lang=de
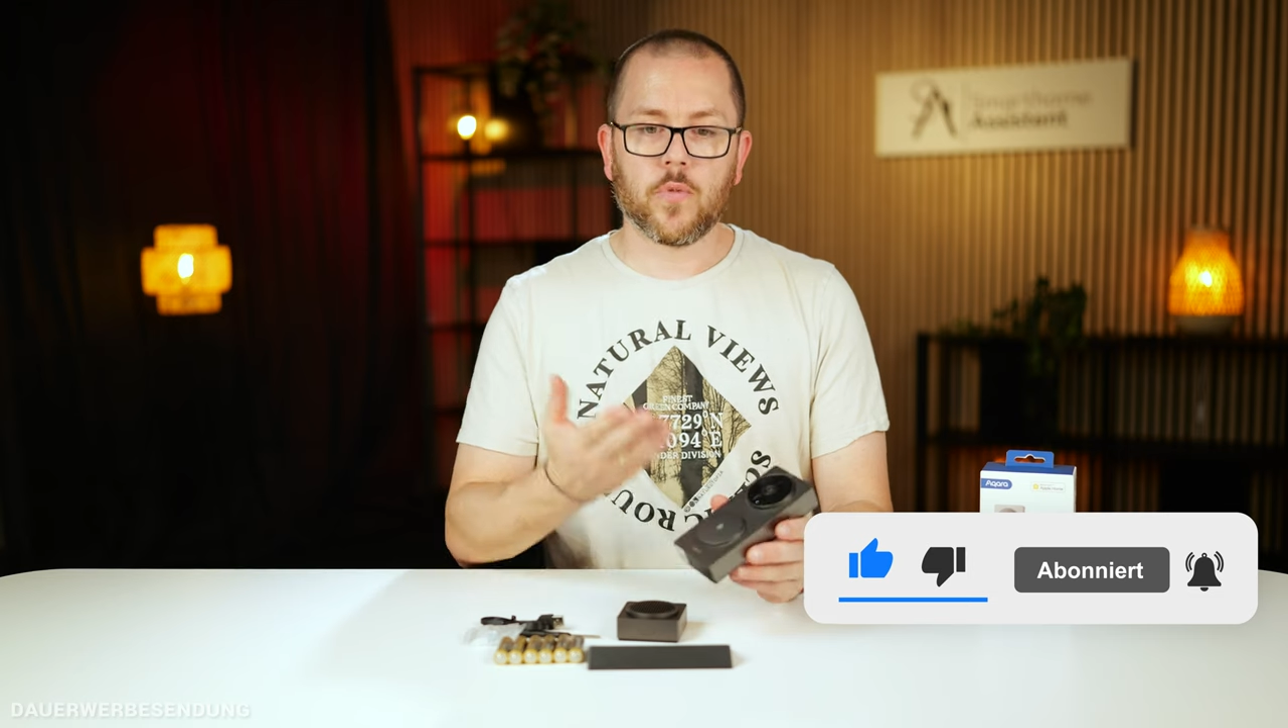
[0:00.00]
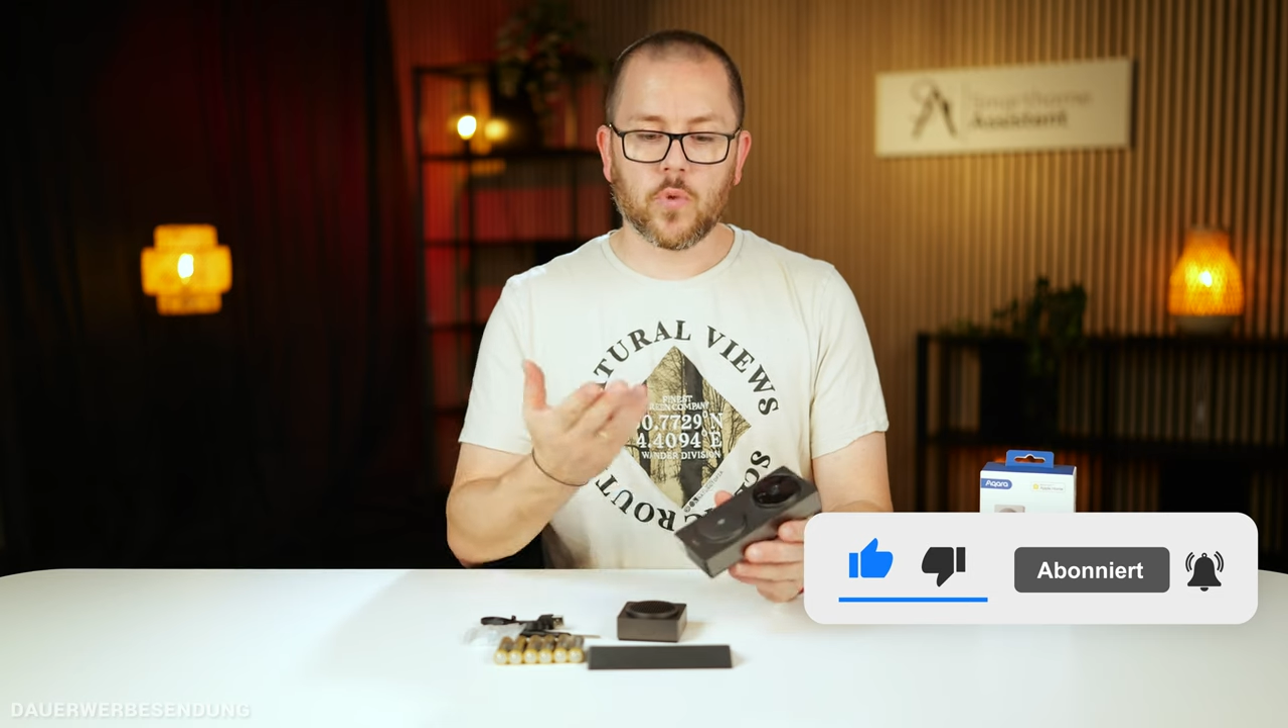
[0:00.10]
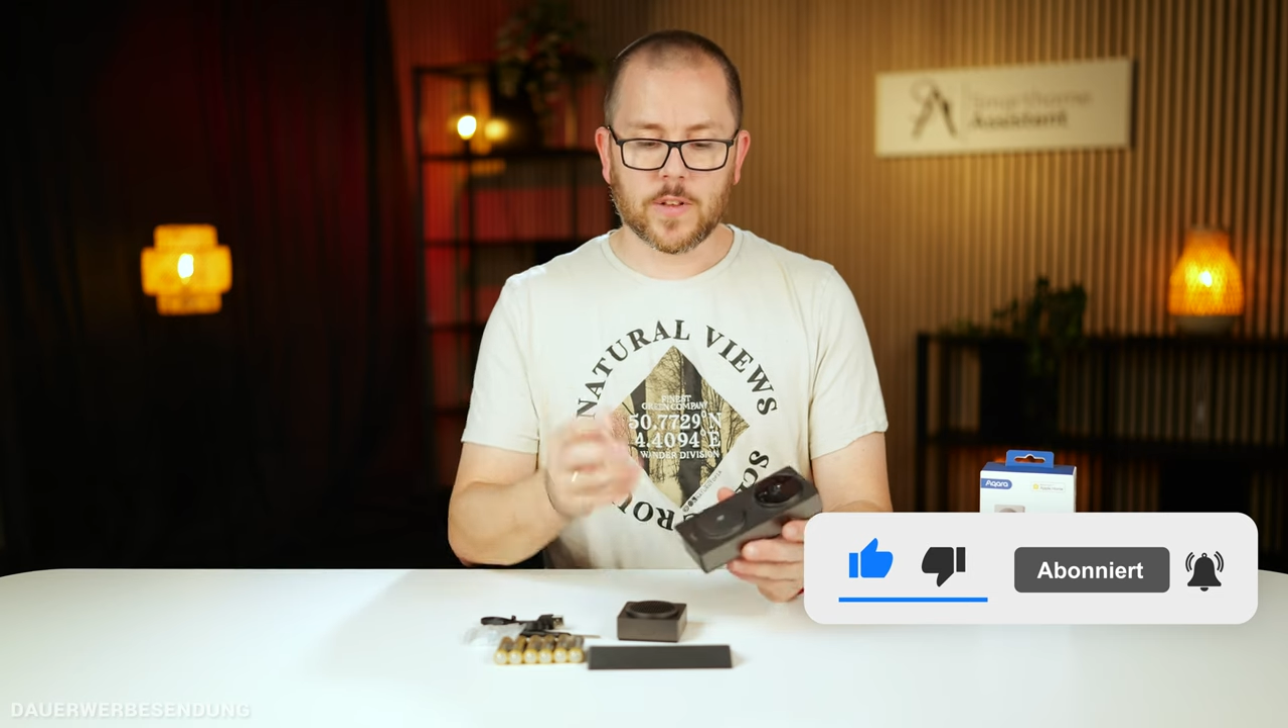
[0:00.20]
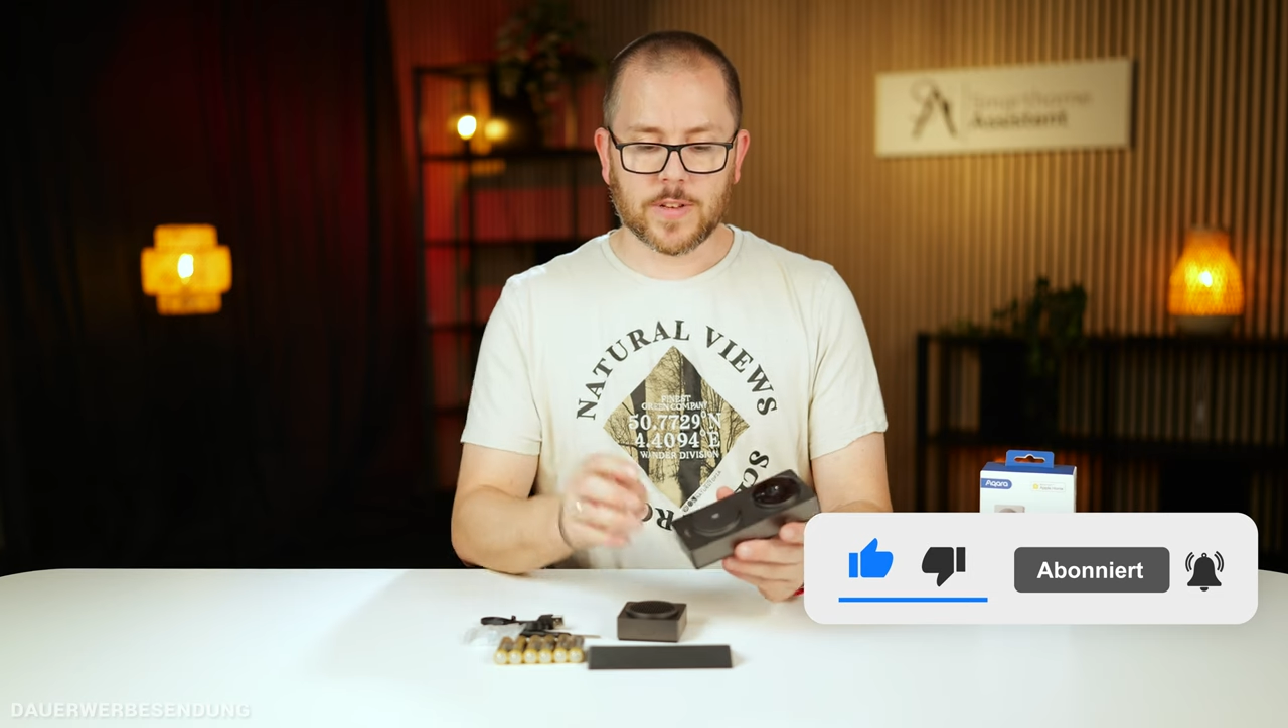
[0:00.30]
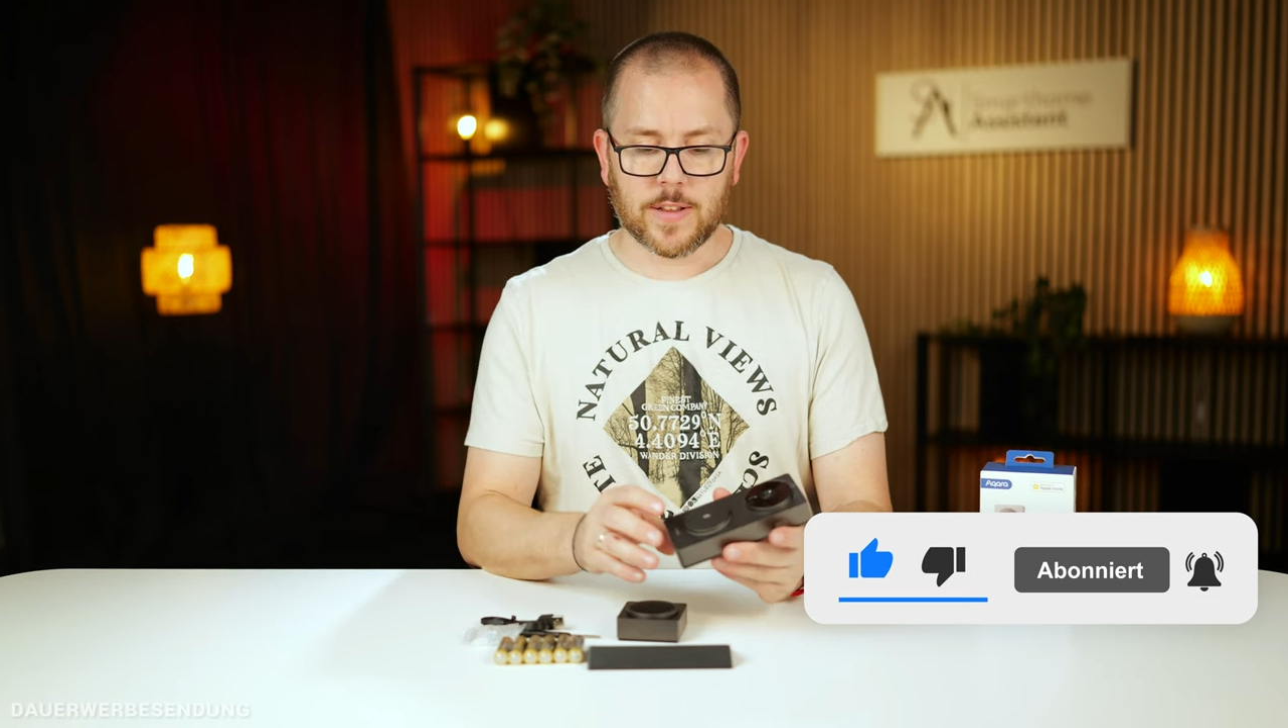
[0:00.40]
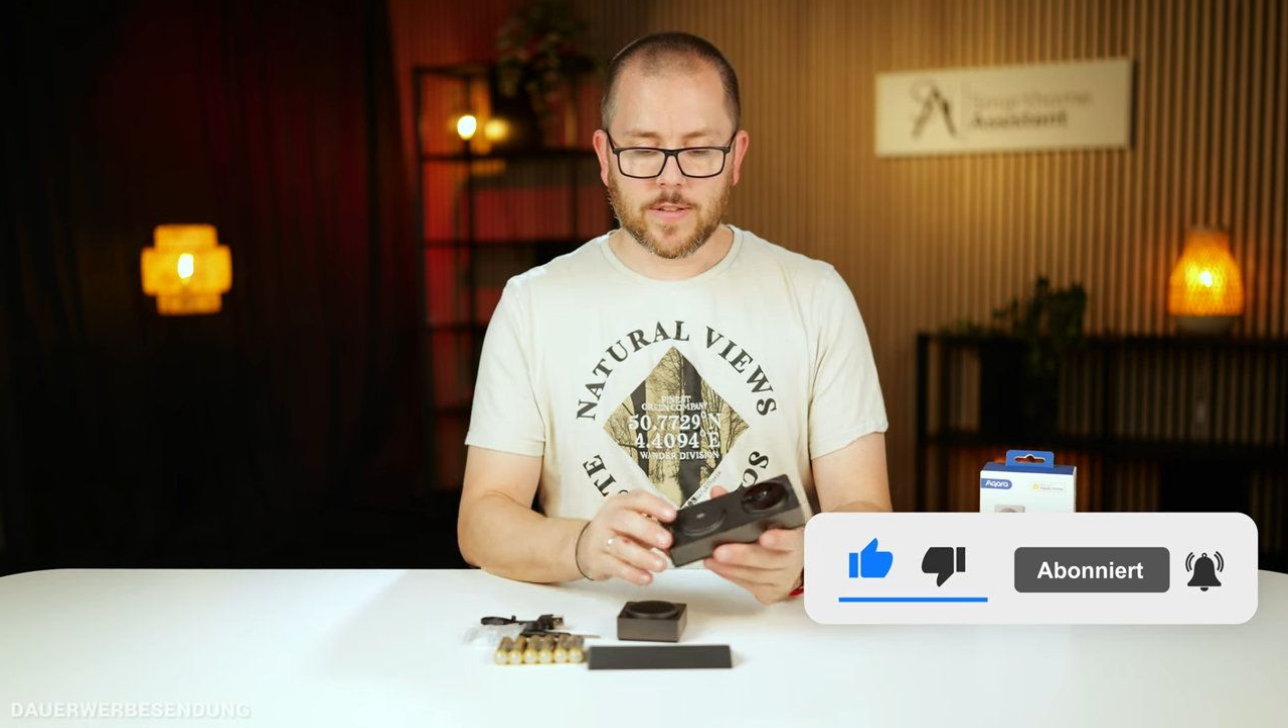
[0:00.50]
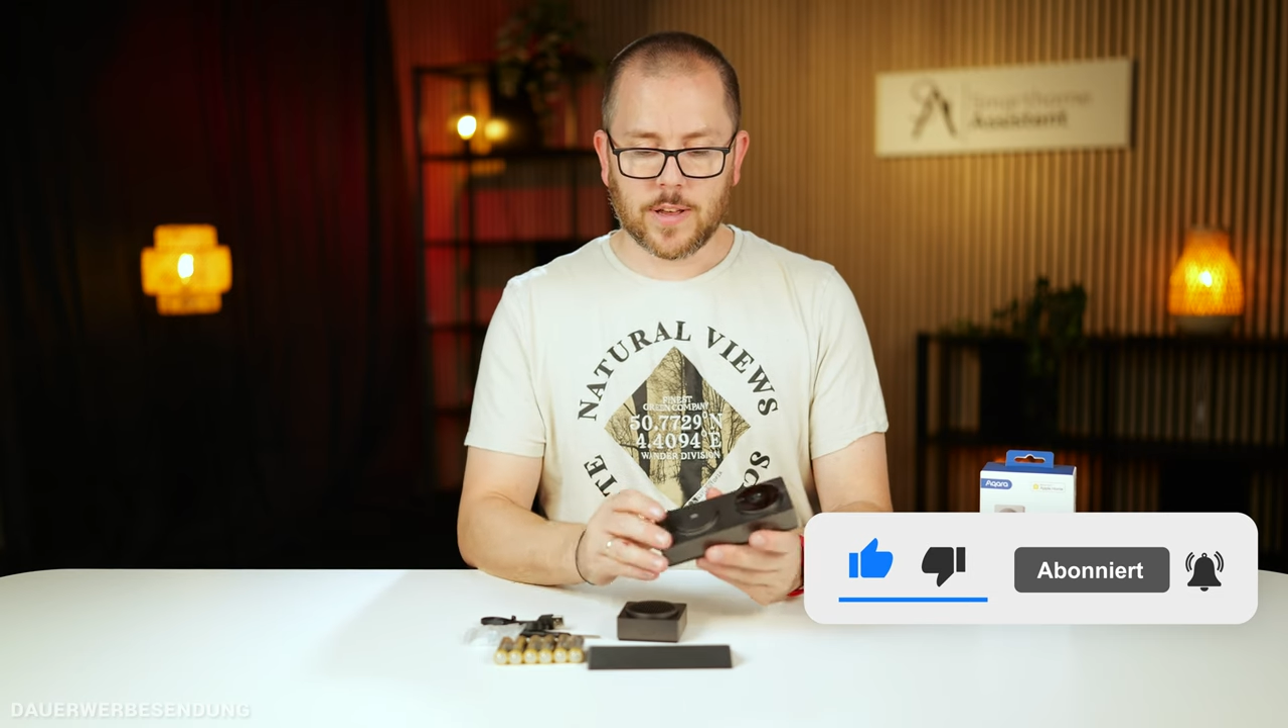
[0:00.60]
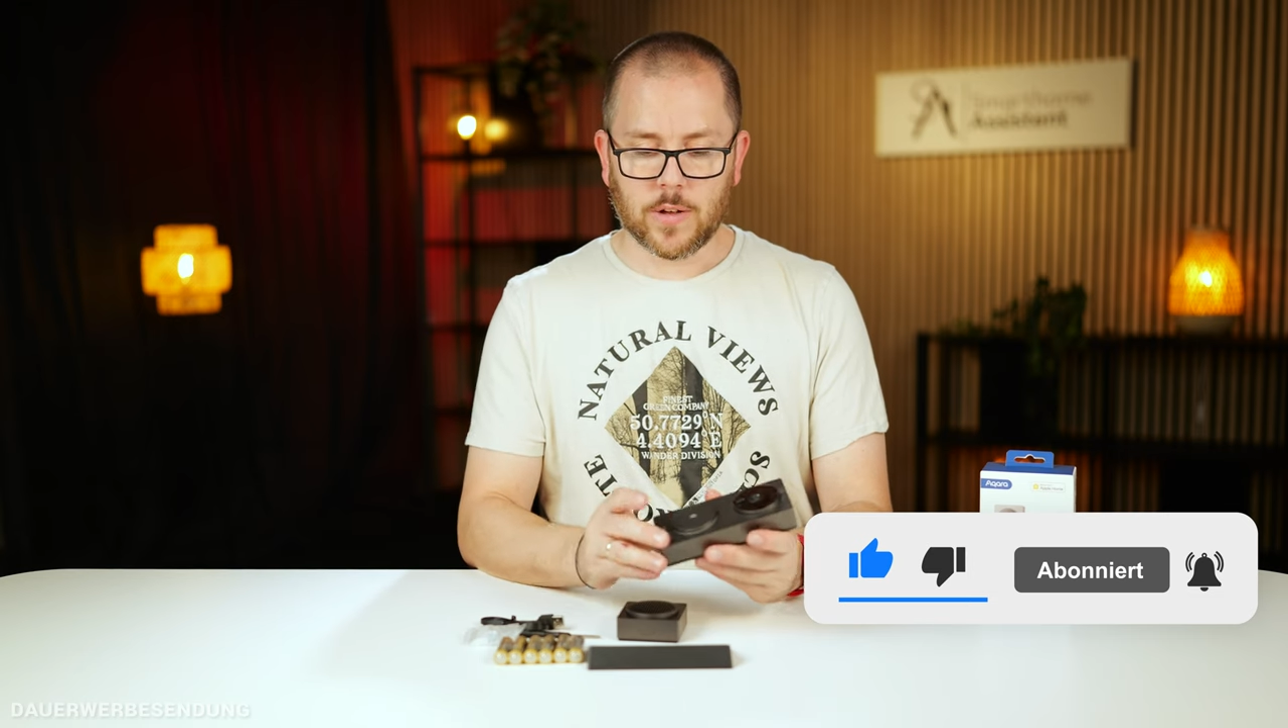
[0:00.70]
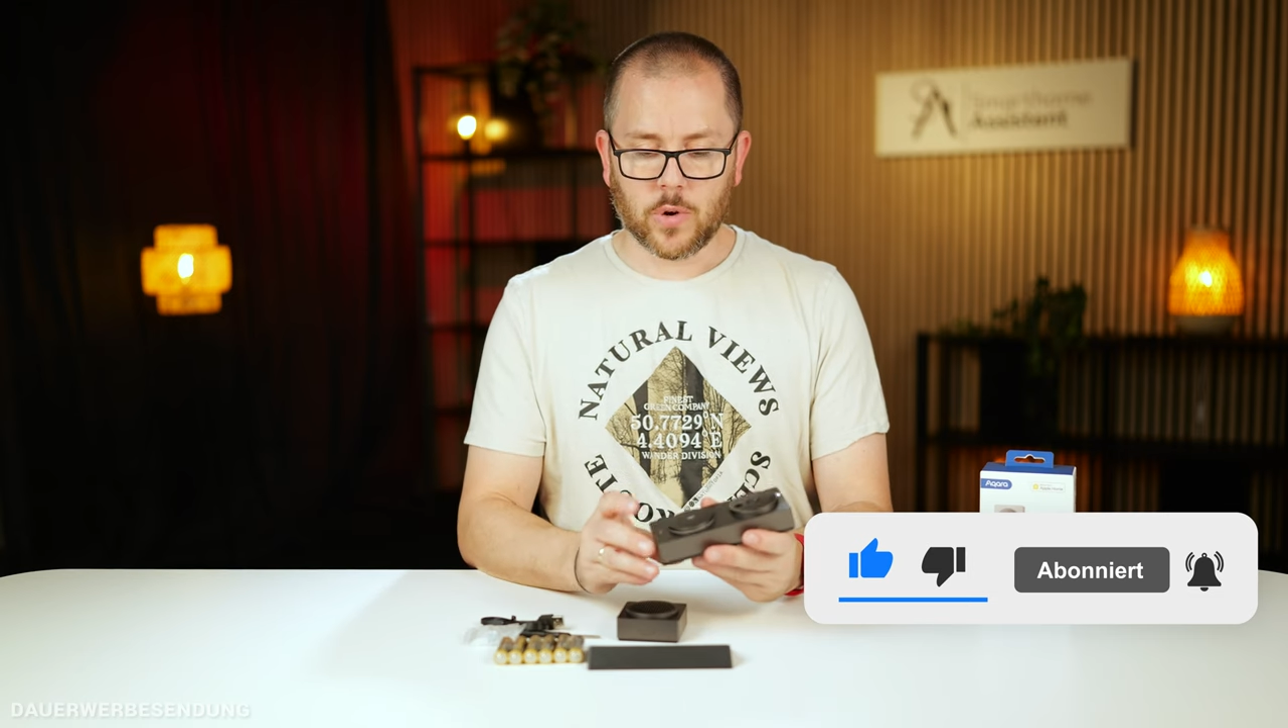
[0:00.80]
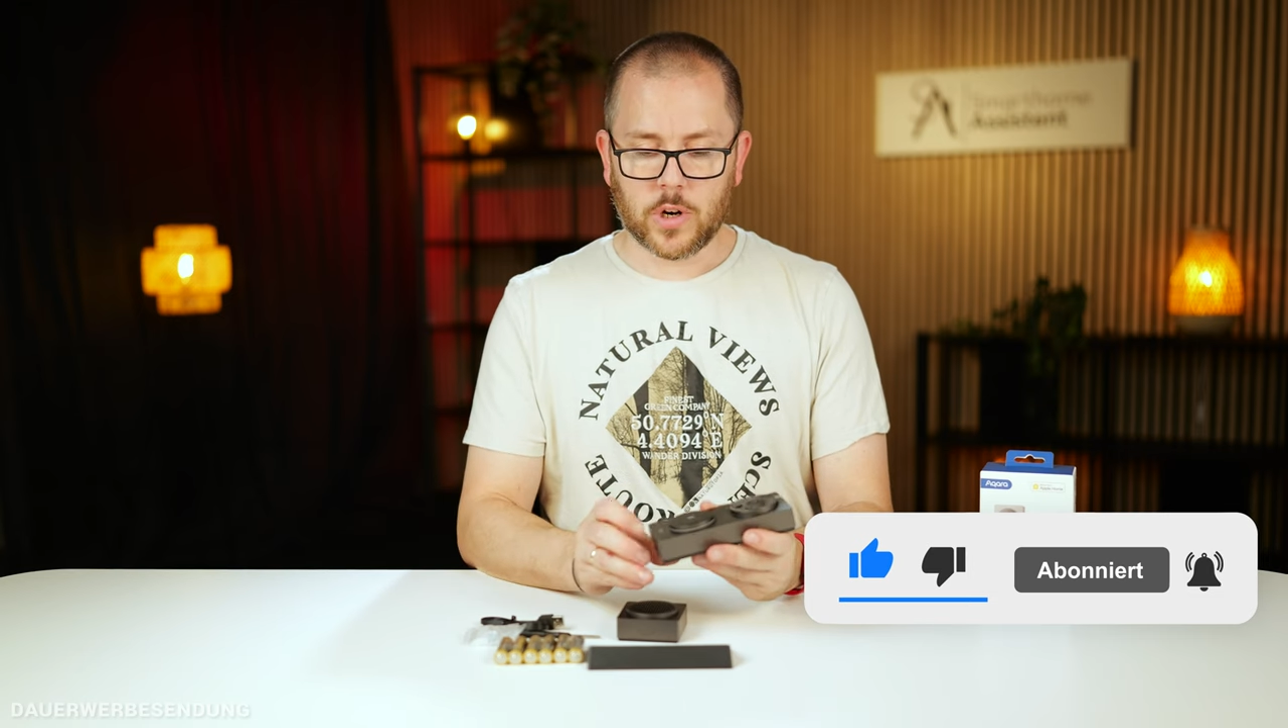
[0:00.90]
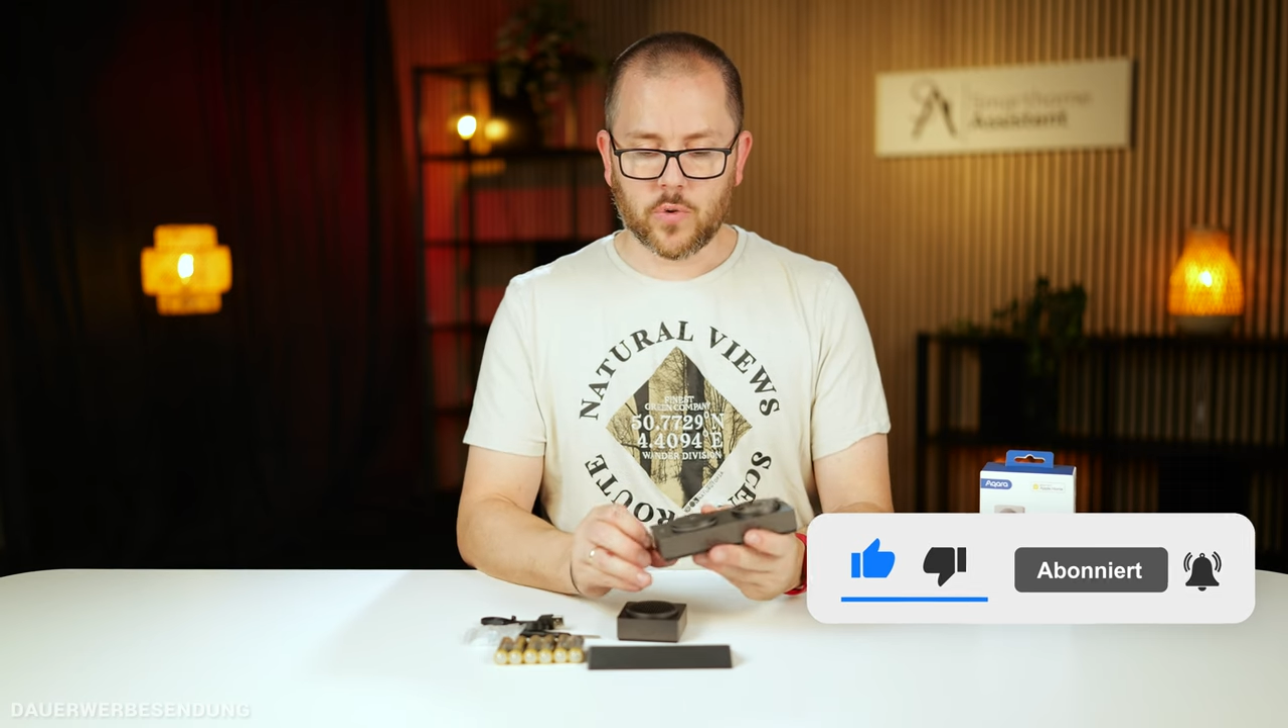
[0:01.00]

wo das Ganze auch